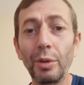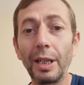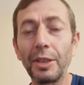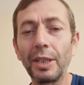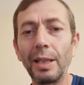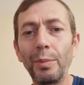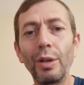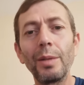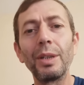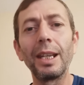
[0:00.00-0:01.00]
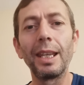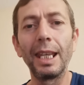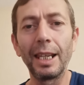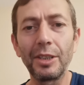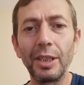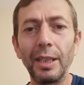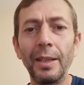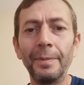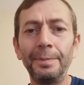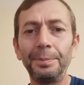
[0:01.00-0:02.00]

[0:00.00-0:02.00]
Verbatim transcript: Dolayısıyla böyle bir eksiği